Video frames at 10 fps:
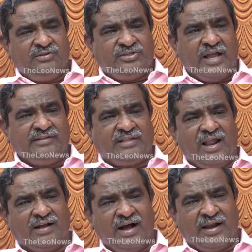జై
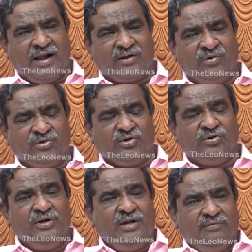తెలంగాణ అనుకుంటూ
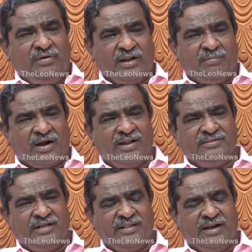వీరమరణం
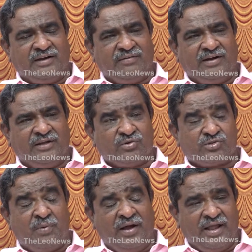చెందినటువంటి
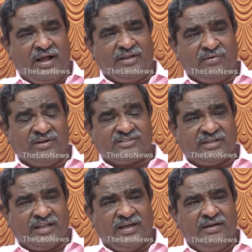ఉస్మానియా
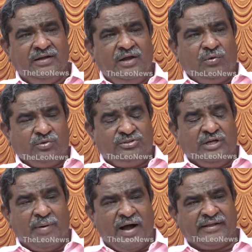యూనివర్సిటీ
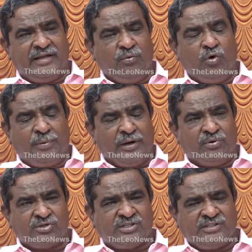ఉద్యమానికి ఊపిరి
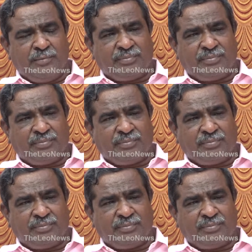పోచింది